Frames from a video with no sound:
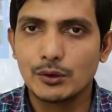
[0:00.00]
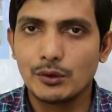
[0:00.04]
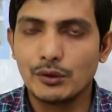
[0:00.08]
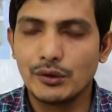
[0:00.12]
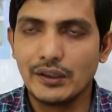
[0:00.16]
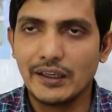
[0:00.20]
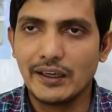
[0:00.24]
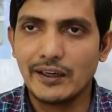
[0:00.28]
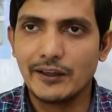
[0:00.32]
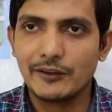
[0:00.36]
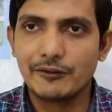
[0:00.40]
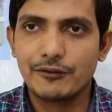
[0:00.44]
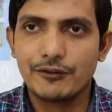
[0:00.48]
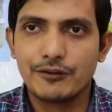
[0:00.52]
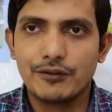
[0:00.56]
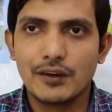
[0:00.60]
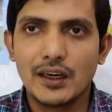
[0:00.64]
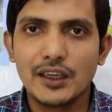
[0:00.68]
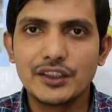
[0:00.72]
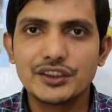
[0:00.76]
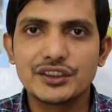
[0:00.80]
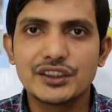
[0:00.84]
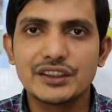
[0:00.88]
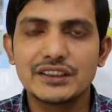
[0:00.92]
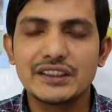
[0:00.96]
তো অ্যাট
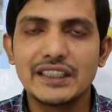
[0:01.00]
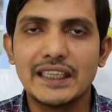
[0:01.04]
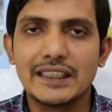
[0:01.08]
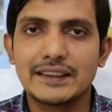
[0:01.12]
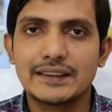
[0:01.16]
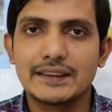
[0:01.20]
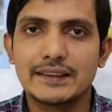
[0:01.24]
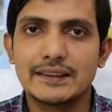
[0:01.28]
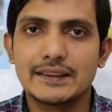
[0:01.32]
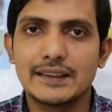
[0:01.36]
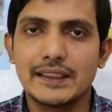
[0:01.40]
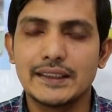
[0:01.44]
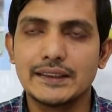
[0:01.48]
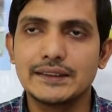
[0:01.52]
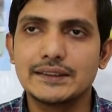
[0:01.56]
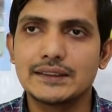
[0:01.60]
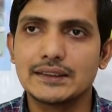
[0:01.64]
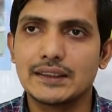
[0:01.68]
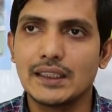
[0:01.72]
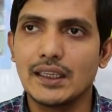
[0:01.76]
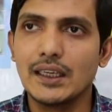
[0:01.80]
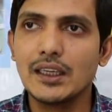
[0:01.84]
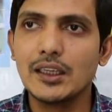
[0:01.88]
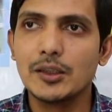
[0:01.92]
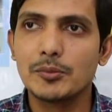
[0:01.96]
ফার্স্ট যে
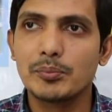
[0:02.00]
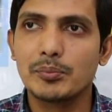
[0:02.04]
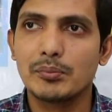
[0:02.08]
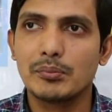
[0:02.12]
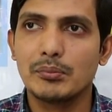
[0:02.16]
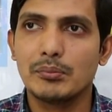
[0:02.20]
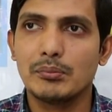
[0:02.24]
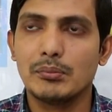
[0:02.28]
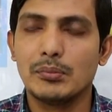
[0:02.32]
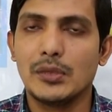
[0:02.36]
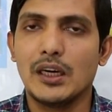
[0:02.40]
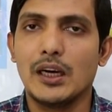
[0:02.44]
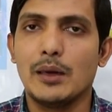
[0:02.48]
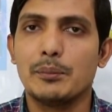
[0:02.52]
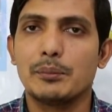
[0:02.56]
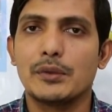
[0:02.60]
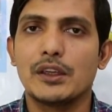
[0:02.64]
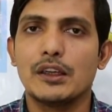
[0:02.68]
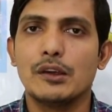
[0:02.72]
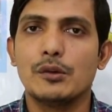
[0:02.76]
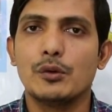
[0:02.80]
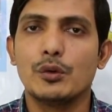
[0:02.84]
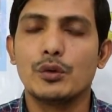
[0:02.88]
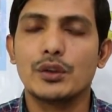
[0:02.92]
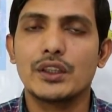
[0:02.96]
এক্সারসাইজটা
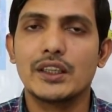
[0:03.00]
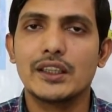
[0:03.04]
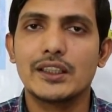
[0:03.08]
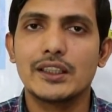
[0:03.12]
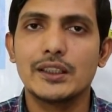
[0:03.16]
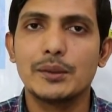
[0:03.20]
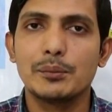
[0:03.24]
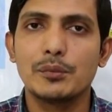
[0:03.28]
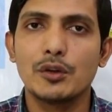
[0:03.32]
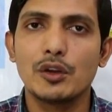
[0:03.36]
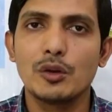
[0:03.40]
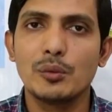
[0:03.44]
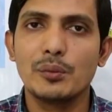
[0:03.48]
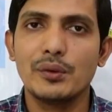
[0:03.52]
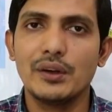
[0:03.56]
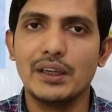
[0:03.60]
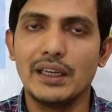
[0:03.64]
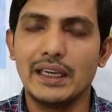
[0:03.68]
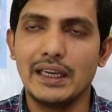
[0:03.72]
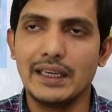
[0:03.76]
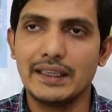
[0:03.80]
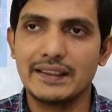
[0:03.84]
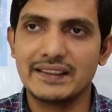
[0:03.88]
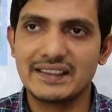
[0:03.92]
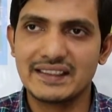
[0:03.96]
আমরা ওটাকে বলবো
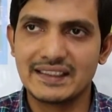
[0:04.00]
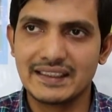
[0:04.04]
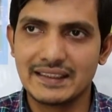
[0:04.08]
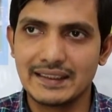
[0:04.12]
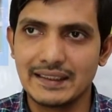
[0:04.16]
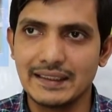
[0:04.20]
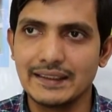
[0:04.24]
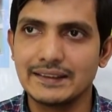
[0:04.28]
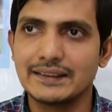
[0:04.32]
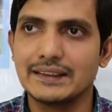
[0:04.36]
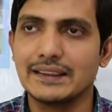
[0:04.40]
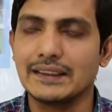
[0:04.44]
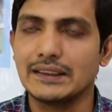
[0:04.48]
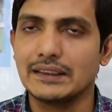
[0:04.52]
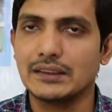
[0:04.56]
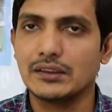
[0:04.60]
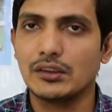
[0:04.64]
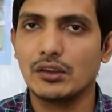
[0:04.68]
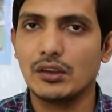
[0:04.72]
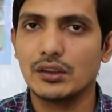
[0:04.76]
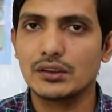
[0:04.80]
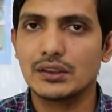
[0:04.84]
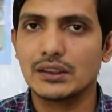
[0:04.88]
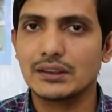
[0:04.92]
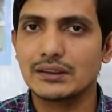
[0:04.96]
স্ট্রেসিং
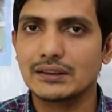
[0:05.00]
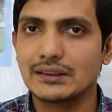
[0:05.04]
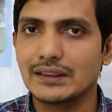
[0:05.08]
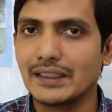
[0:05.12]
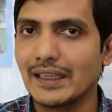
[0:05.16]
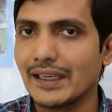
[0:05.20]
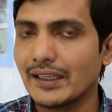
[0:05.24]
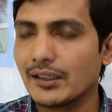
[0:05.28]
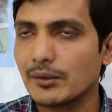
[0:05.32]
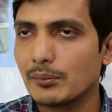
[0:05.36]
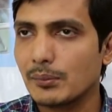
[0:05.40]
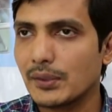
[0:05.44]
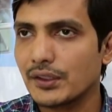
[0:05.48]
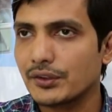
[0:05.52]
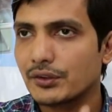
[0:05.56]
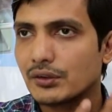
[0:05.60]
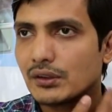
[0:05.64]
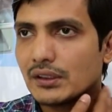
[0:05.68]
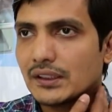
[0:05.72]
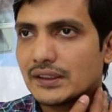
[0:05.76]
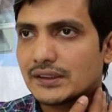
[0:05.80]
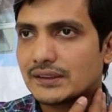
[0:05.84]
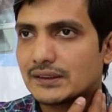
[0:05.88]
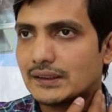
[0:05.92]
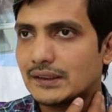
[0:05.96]
অর্থাৎ ন্যাক
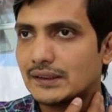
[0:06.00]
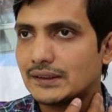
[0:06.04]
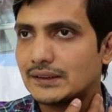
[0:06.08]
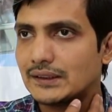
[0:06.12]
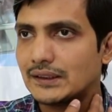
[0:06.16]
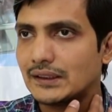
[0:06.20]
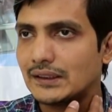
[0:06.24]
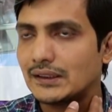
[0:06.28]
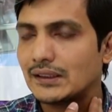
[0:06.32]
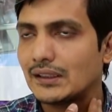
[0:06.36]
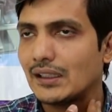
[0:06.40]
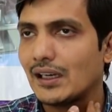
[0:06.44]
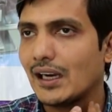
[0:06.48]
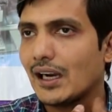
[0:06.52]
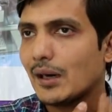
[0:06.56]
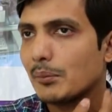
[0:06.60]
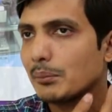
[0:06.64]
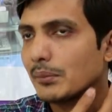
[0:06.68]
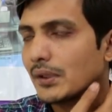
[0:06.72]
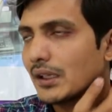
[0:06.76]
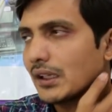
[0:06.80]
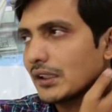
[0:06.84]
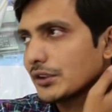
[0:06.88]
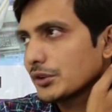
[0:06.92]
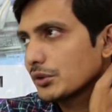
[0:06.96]
মাসলে স্ট্রেসিং
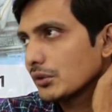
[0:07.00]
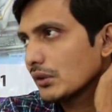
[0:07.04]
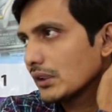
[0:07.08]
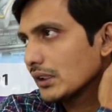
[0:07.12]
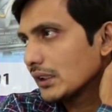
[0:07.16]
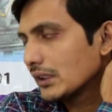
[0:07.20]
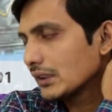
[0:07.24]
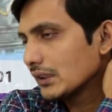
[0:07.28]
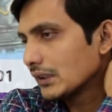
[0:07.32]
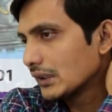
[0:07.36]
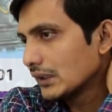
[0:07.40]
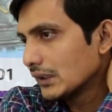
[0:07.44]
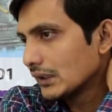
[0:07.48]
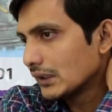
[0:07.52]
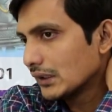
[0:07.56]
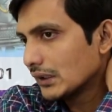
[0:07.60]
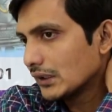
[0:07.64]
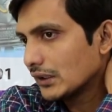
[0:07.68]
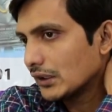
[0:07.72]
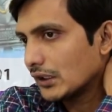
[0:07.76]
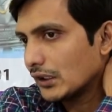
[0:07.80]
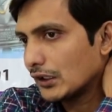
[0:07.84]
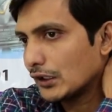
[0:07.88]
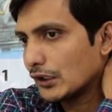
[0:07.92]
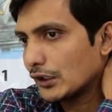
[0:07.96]
আমরা আসলে
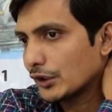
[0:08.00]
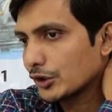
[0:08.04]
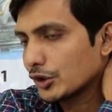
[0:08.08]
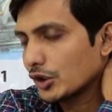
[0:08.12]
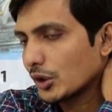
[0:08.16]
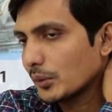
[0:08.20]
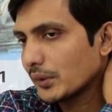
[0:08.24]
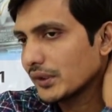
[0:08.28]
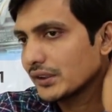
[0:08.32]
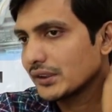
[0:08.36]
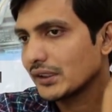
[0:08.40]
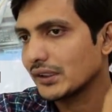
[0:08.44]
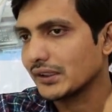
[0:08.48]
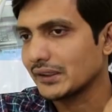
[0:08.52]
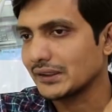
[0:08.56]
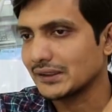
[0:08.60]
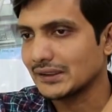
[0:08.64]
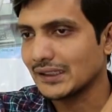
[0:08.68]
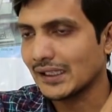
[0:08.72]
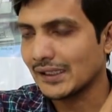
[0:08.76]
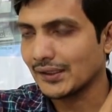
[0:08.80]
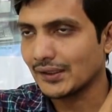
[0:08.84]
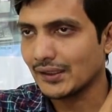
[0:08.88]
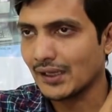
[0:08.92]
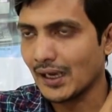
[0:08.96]
সবাই জানি
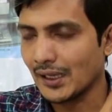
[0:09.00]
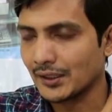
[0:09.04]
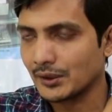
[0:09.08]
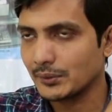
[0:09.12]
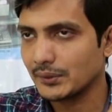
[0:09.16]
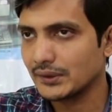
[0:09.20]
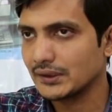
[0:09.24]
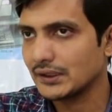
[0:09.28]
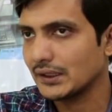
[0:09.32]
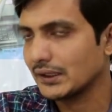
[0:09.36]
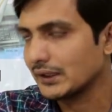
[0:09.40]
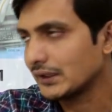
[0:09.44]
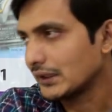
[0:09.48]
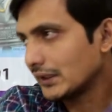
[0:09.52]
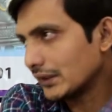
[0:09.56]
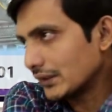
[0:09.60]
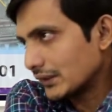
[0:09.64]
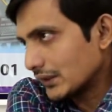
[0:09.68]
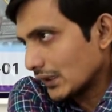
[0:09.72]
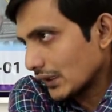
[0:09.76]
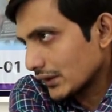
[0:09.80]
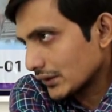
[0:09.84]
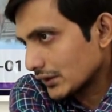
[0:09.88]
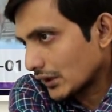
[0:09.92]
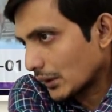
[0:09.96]
গাড়ে ব্যথা থাকি
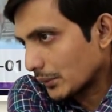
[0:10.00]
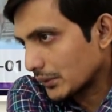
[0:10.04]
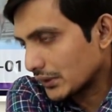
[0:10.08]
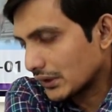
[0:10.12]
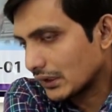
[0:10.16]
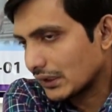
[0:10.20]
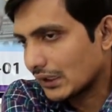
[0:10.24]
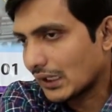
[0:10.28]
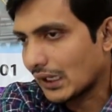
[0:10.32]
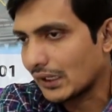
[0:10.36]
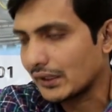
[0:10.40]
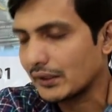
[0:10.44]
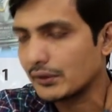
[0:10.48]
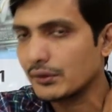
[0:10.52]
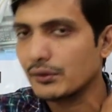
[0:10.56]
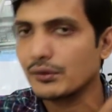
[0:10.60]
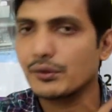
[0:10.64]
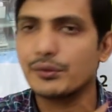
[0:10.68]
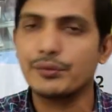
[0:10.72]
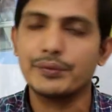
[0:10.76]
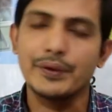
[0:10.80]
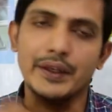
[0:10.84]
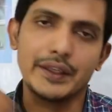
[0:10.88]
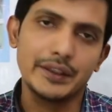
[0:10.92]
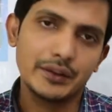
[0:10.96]
জাস্ট আমাদের গাড়ে
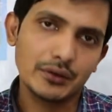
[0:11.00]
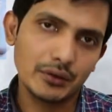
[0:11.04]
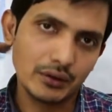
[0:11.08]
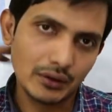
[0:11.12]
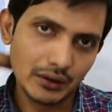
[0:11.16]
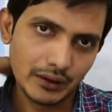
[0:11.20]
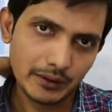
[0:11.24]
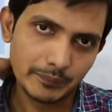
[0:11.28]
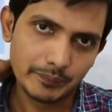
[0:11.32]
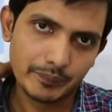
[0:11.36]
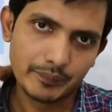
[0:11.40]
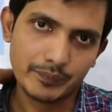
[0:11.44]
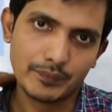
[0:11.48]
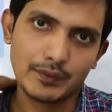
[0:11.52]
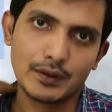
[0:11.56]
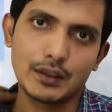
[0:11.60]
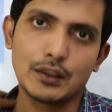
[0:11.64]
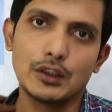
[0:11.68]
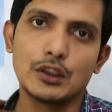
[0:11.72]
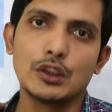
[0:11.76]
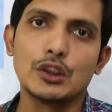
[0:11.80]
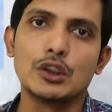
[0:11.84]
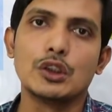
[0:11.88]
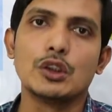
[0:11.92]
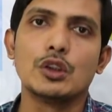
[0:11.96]
কোনো পেইন হলে
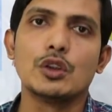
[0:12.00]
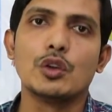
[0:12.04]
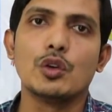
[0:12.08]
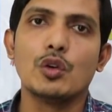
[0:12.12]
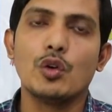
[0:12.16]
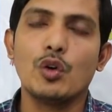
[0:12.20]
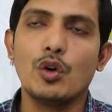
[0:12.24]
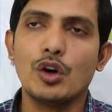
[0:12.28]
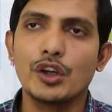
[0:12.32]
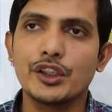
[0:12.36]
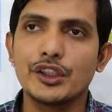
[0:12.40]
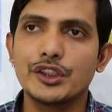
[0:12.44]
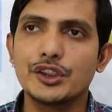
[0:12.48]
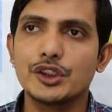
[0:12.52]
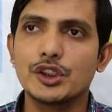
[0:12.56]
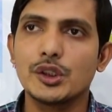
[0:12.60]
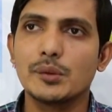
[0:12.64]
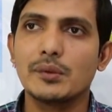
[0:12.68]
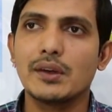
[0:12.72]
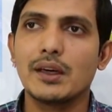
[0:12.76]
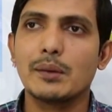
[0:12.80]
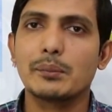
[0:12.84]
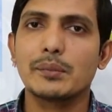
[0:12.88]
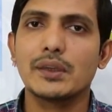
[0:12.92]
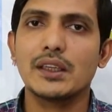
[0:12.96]
অনেক
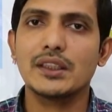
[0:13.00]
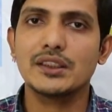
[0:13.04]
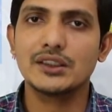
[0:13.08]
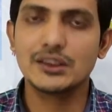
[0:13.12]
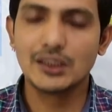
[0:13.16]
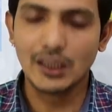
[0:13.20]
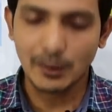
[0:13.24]
সময় আমরা